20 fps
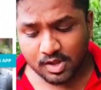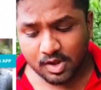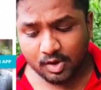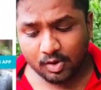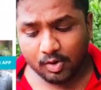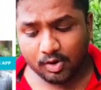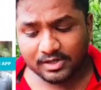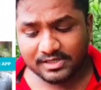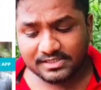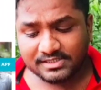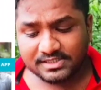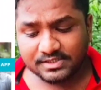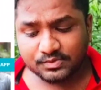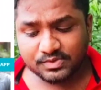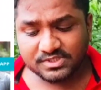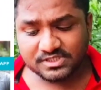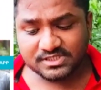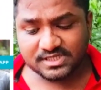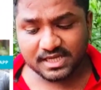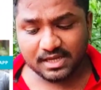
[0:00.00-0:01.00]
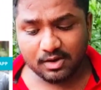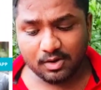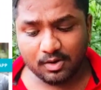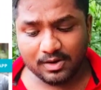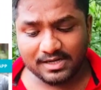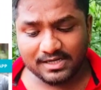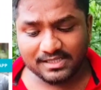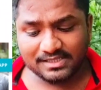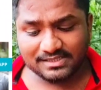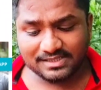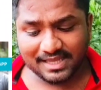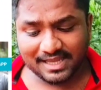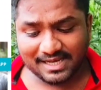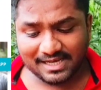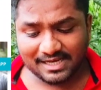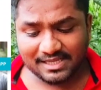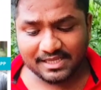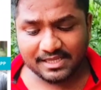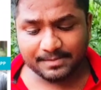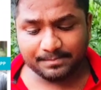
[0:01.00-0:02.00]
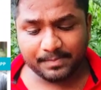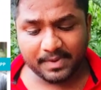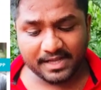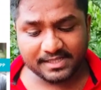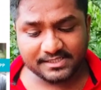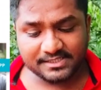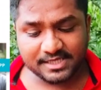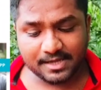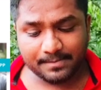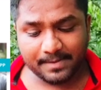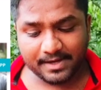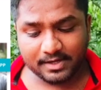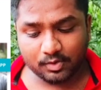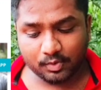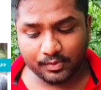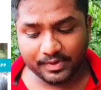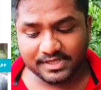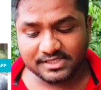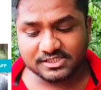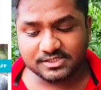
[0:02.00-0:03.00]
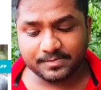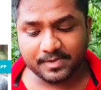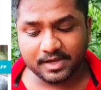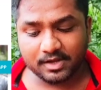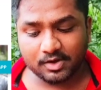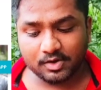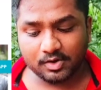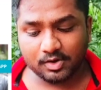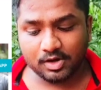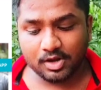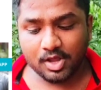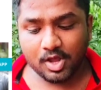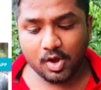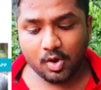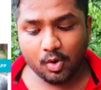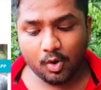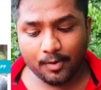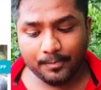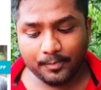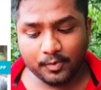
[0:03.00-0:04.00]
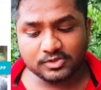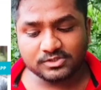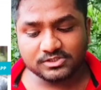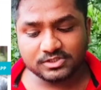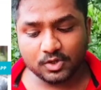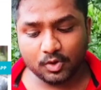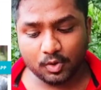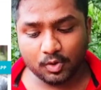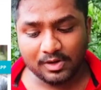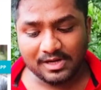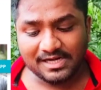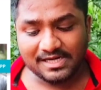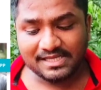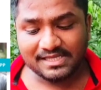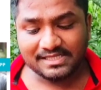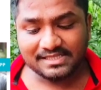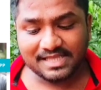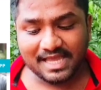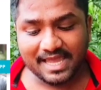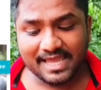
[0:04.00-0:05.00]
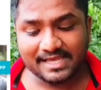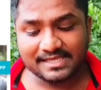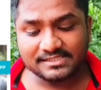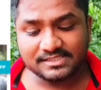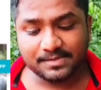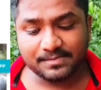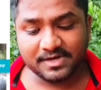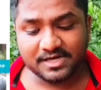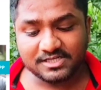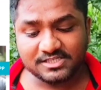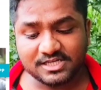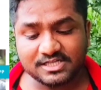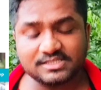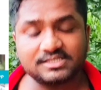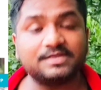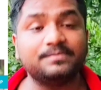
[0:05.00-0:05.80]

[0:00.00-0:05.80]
On Tuesday, only Delhi, Punjab and West Bengal opposed holding the examinations